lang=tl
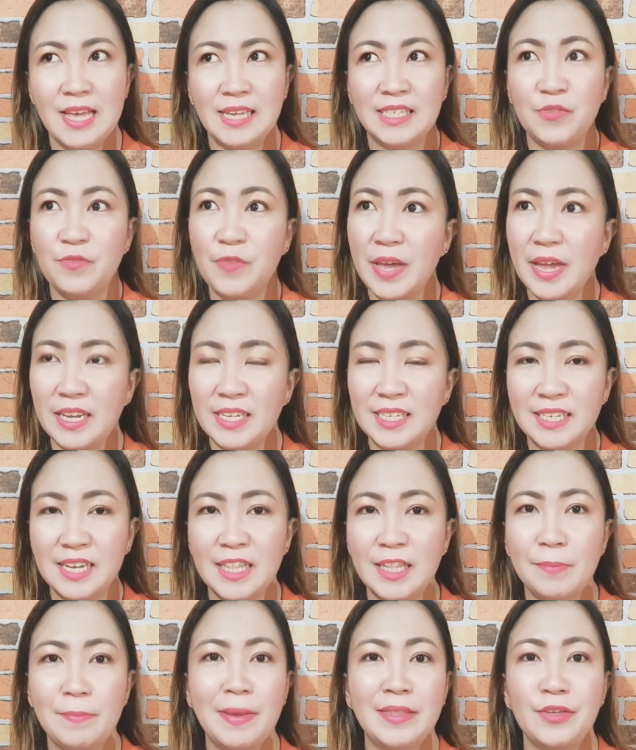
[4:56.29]
Si Fairy
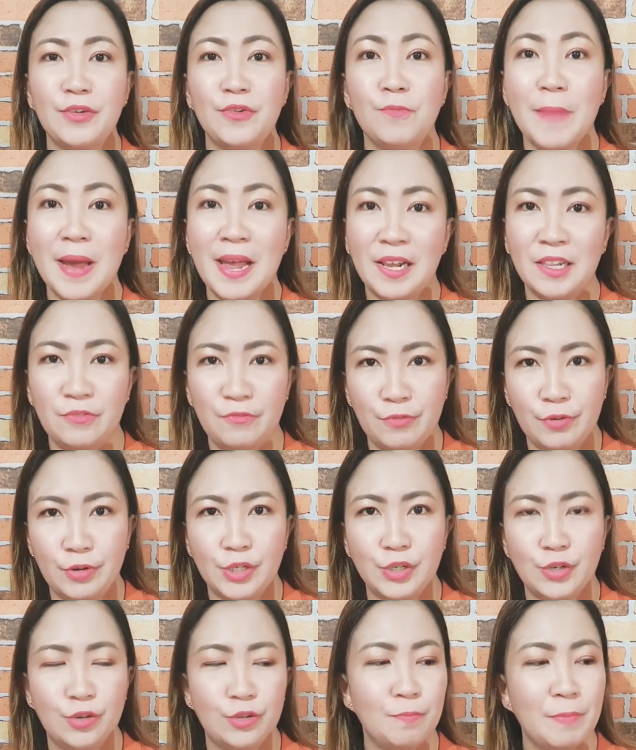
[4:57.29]
Skin naman yung mild
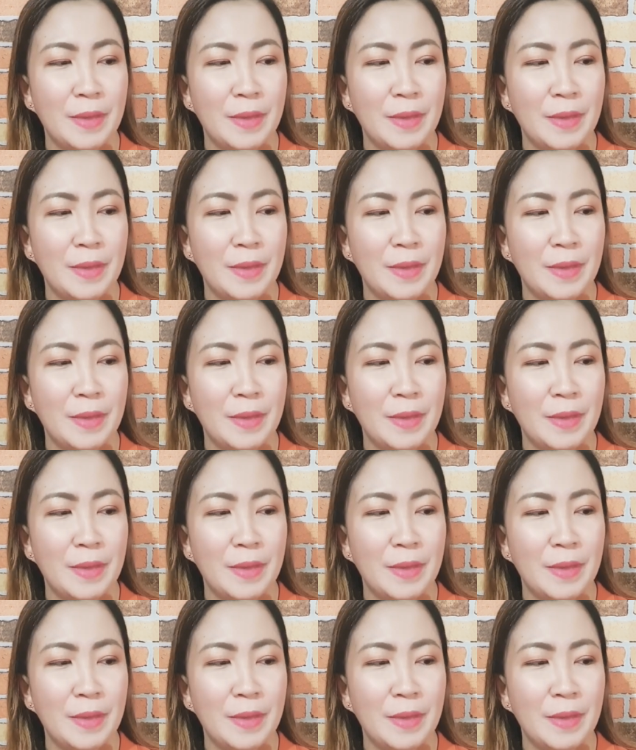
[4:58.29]
version.